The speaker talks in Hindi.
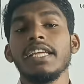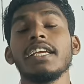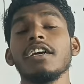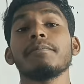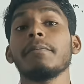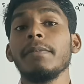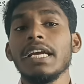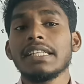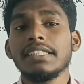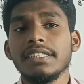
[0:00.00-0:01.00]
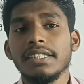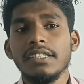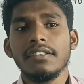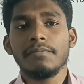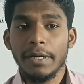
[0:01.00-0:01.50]
ठीक है मम्मी आती
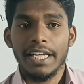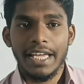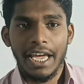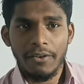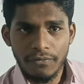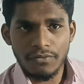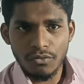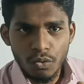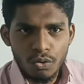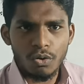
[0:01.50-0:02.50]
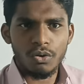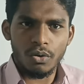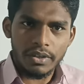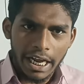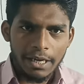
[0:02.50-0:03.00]
थी बेटा कैफ उठो
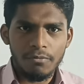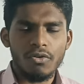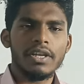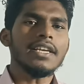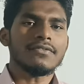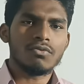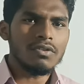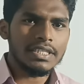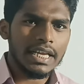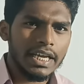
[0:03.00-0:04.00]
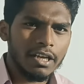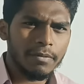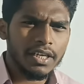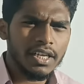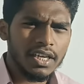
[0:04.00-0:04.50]
उठो टाइम हो गया स्कूल जाना है
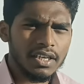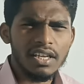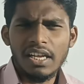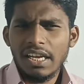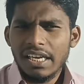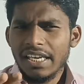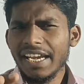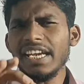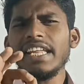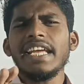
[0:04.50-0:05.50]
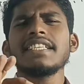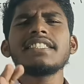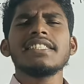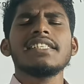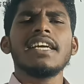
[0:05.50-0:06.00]
हमें ठीक है ना लेकिन
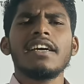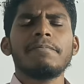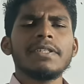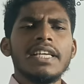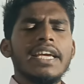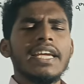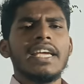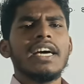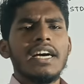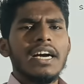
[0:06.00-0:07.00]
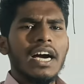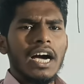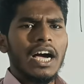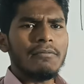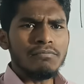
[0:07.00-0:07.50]
एक चीज यार पता है क्या
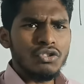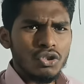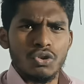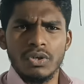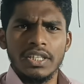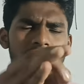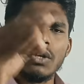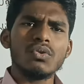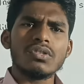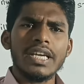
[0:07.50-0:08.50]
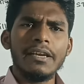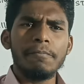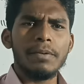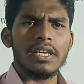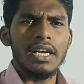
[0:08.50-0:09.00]
हम जो स्टूडेंट थे ना उस
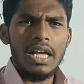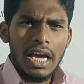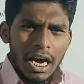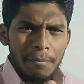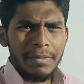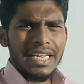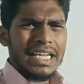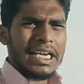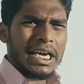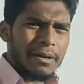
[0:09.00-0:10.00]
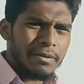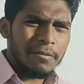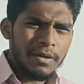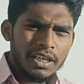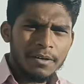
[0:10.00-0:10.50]
टाइम पर हमने
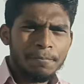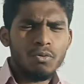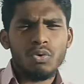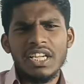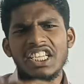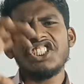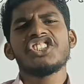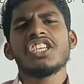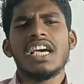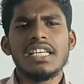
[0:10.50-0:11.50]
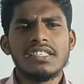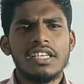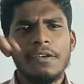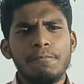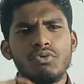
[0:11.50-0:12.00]
कभी भी ना पूरे इच्छा
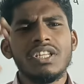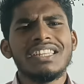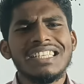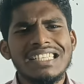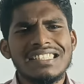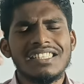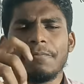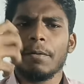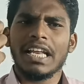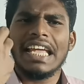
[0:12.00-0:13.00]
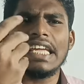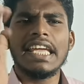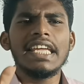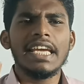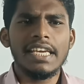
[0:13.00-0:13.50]
से पूरे दिल से पढ़ाई
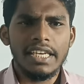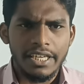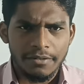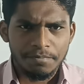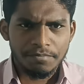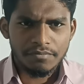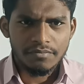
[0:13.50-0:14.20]
किया ही नहीं